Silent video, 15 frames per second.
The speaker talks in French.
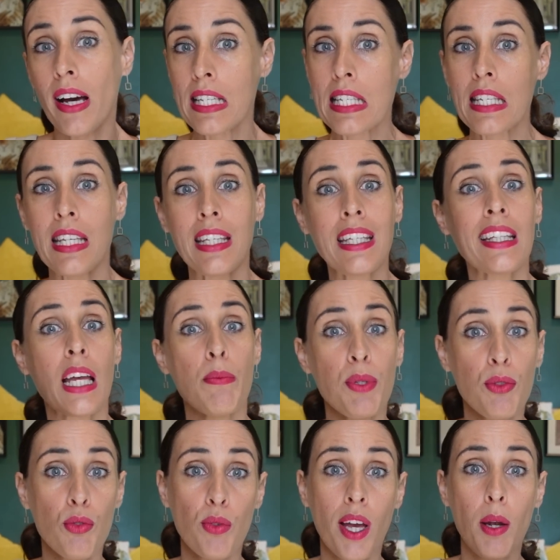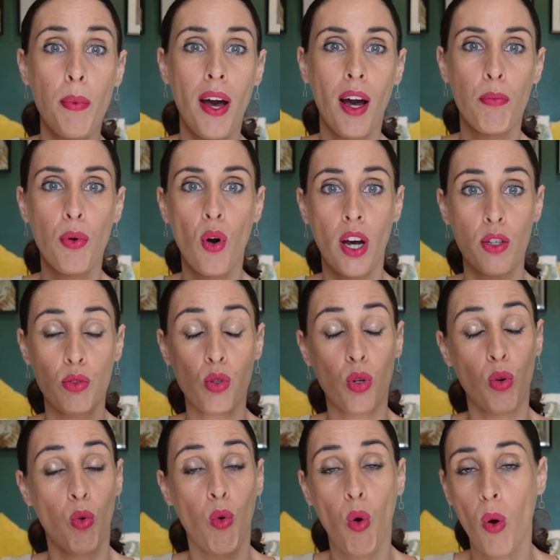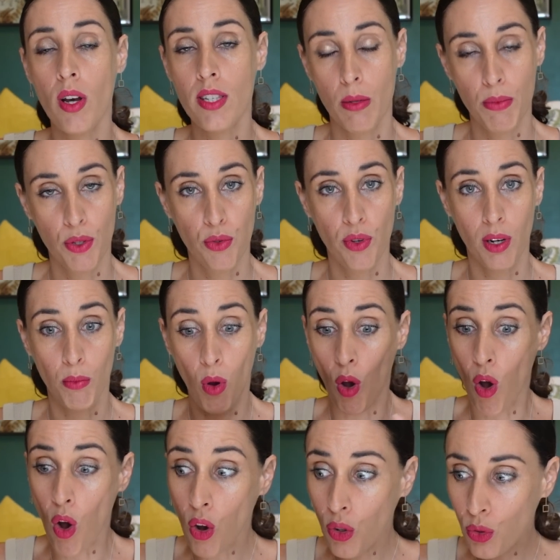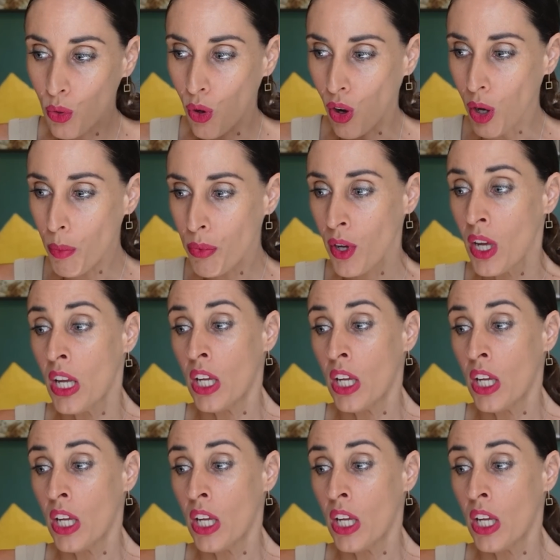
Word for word: assez inhabituels par rapport à ceux que l'on croise habituellement en Europe.